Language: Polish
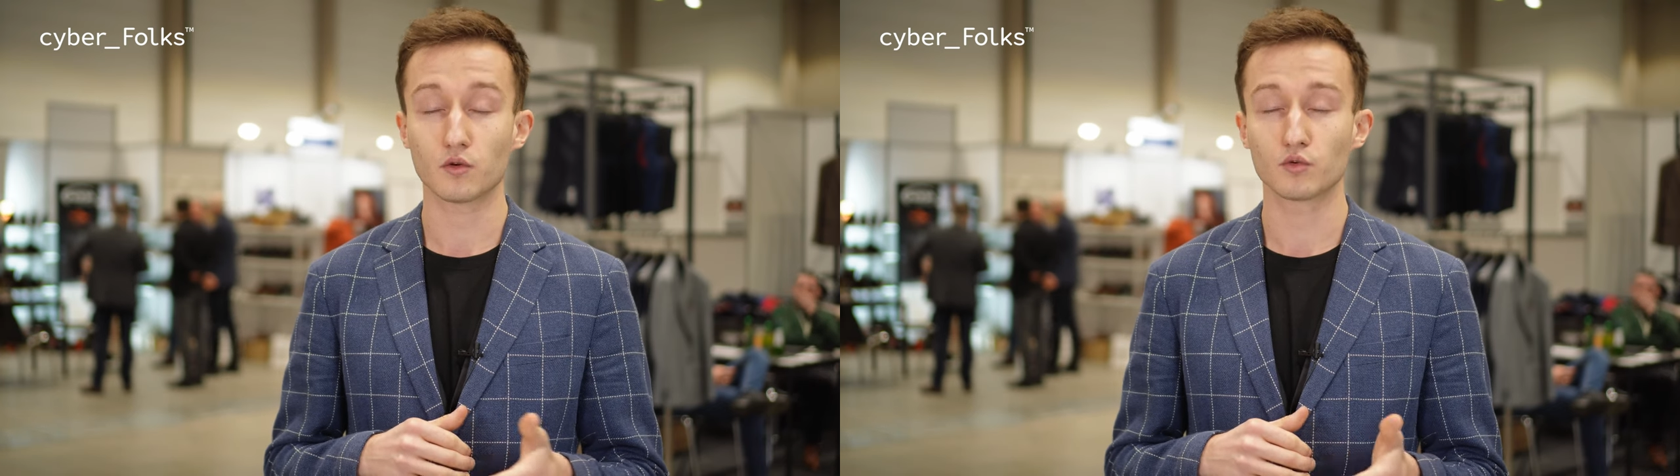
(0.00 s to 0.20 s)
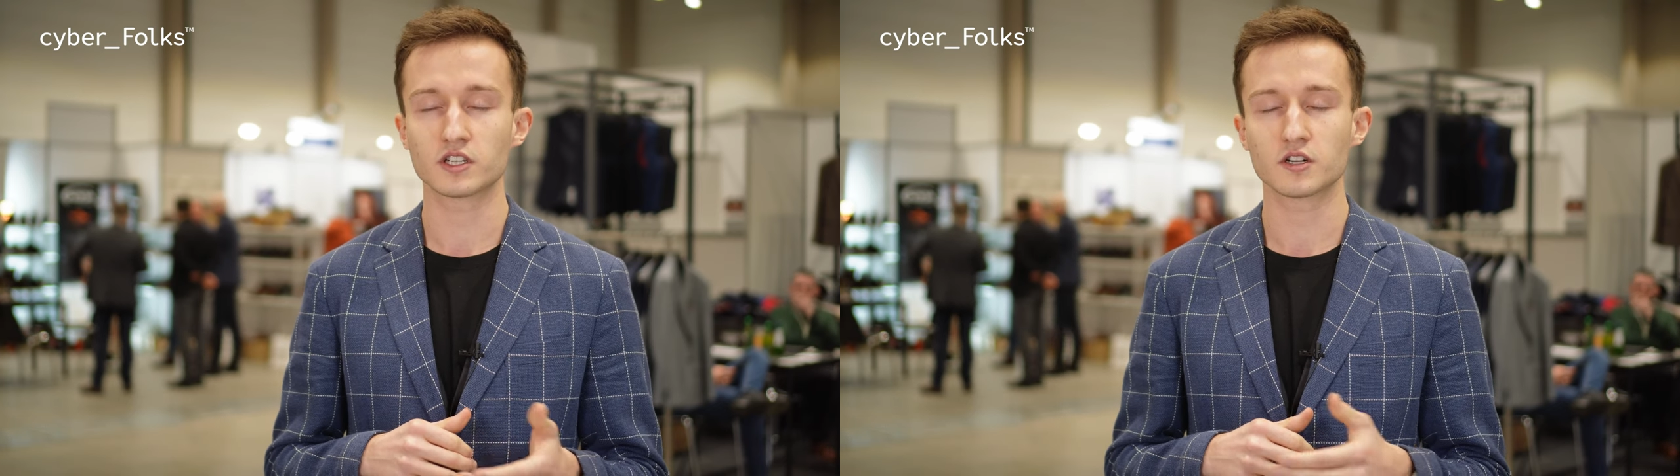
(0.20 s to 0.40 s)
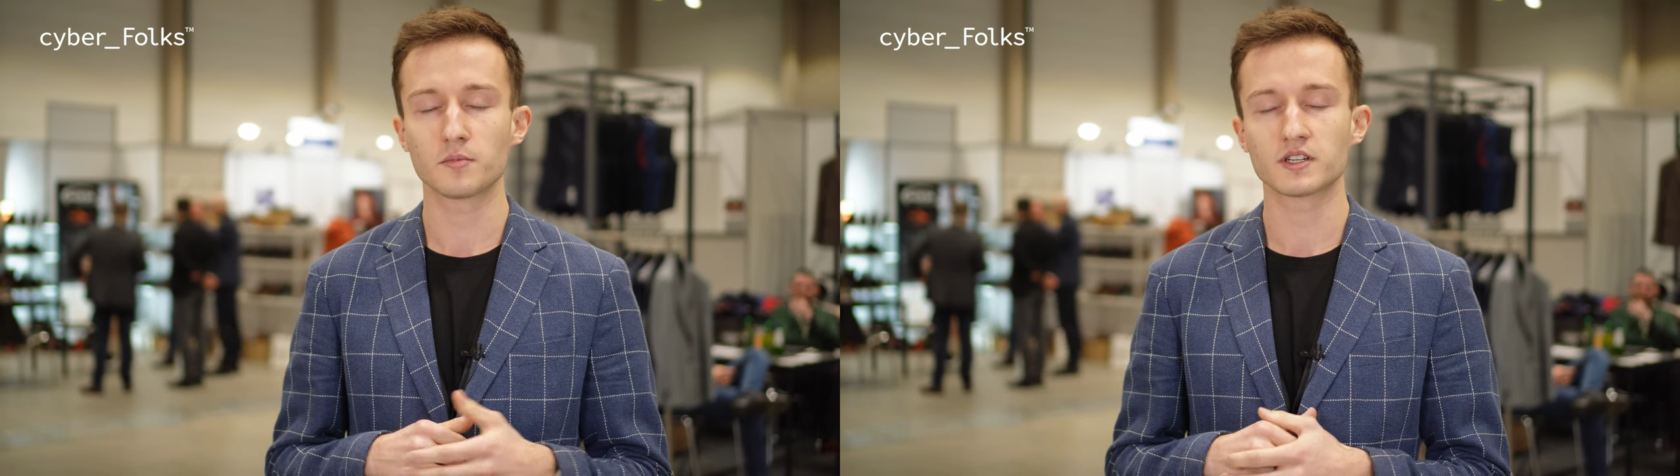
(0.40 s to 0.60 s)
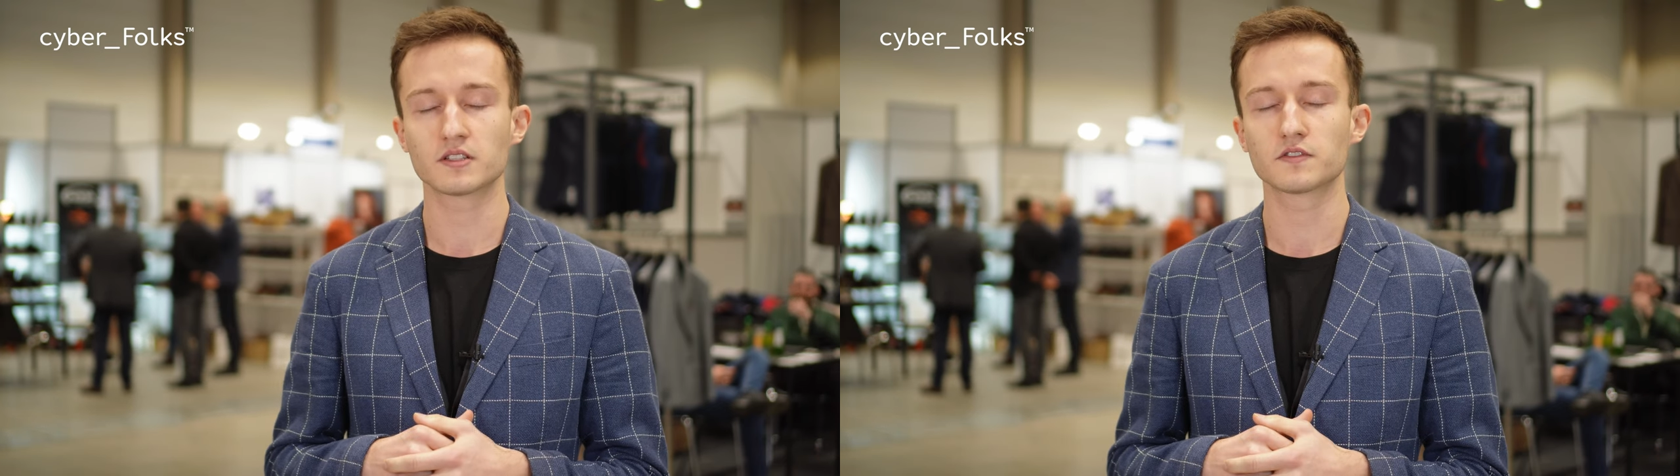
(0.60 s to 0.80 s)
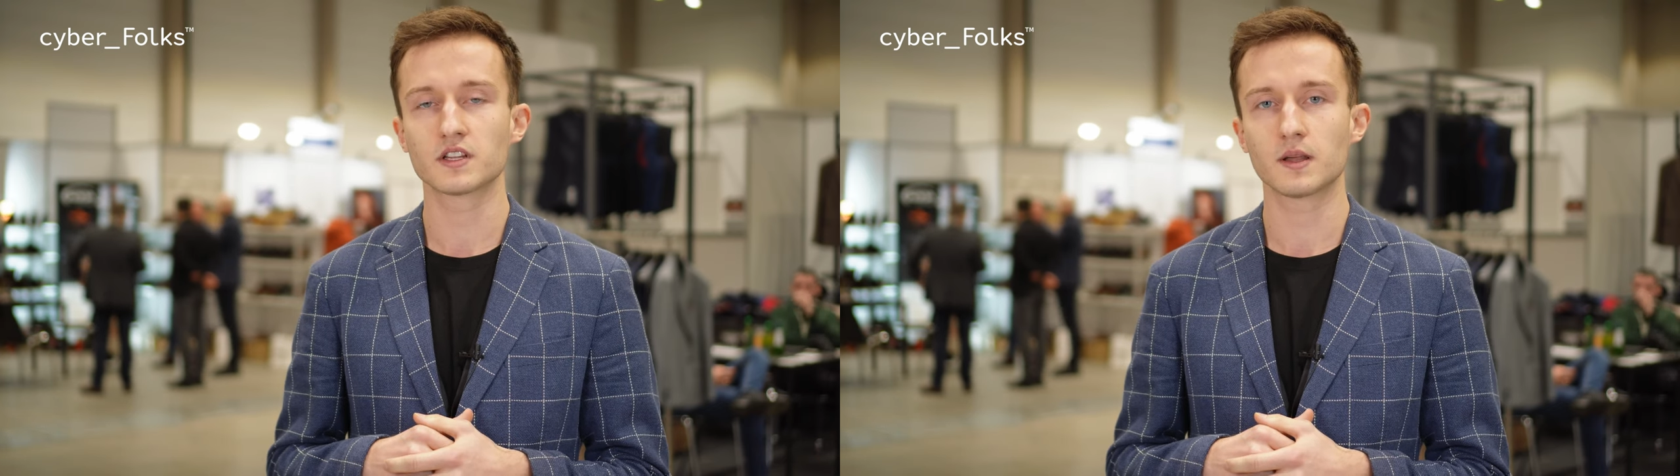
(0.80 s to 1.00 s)
u naszych
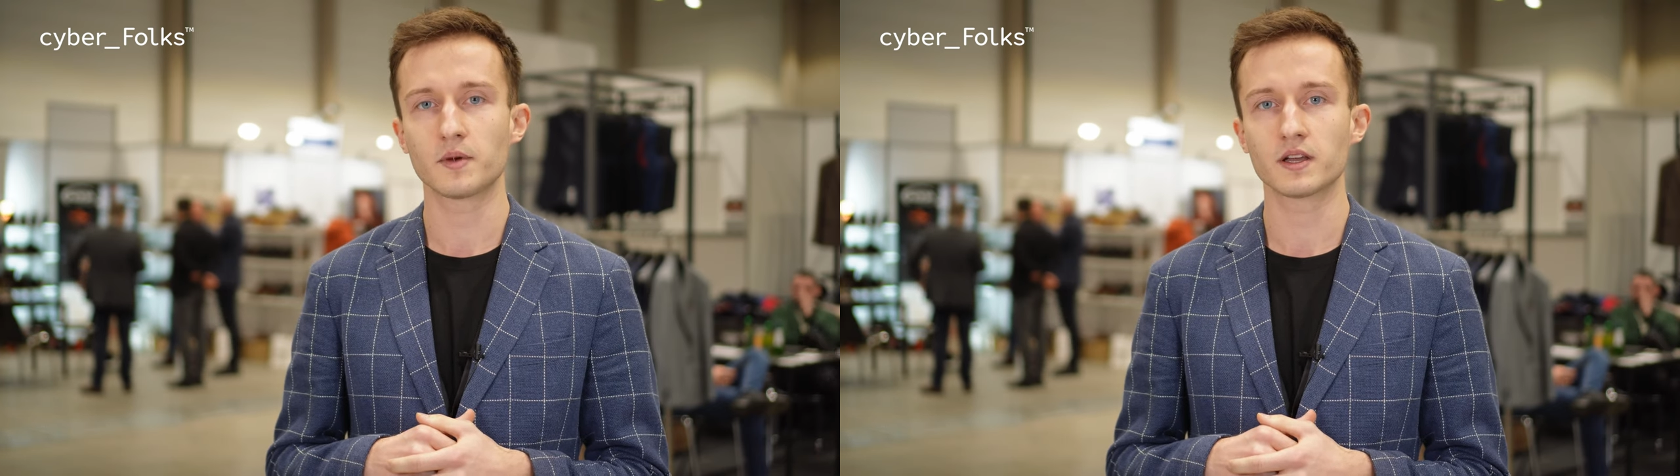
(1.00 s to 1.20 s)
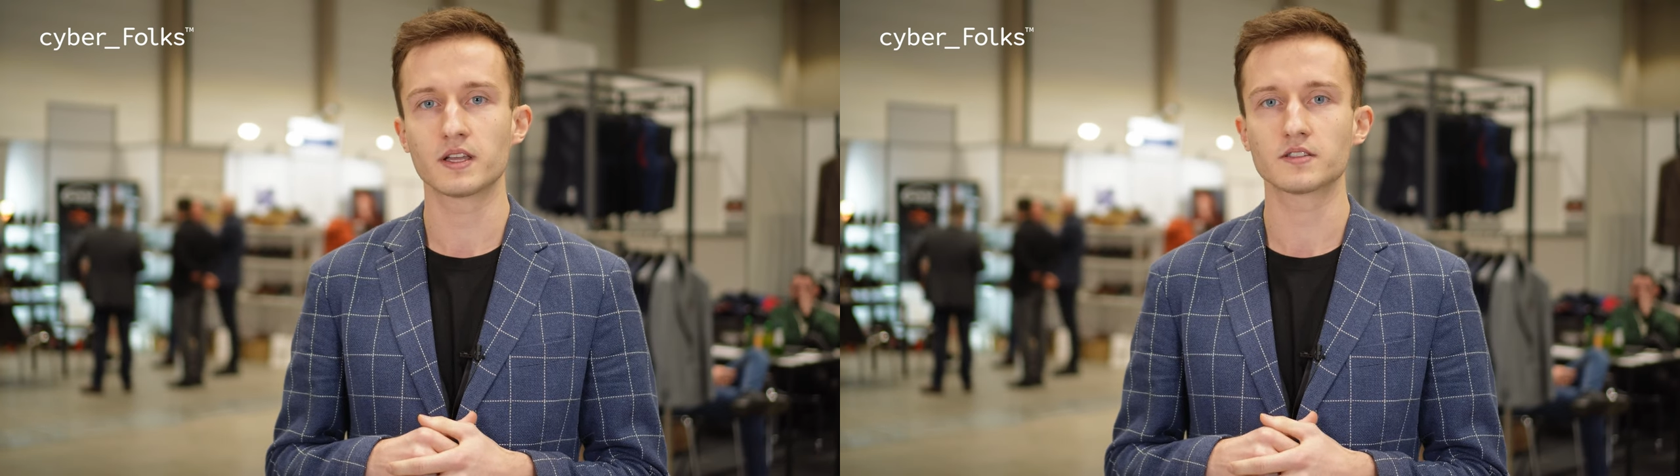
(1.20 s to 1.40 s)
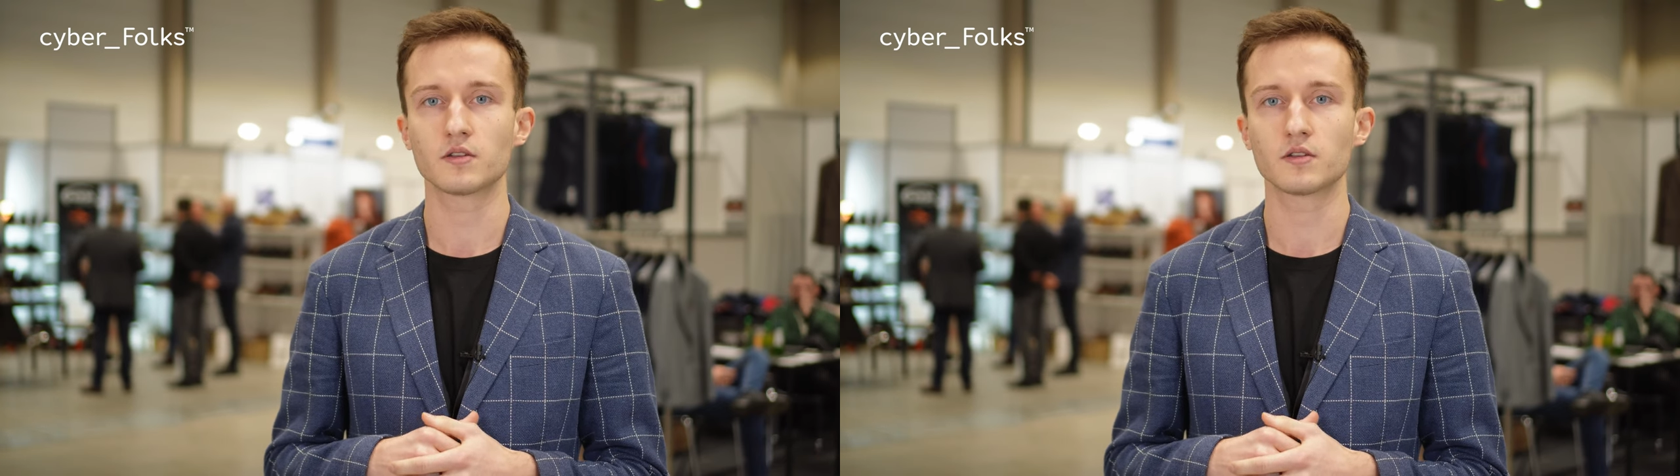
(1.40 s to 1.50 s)
merchantów w sklepach jest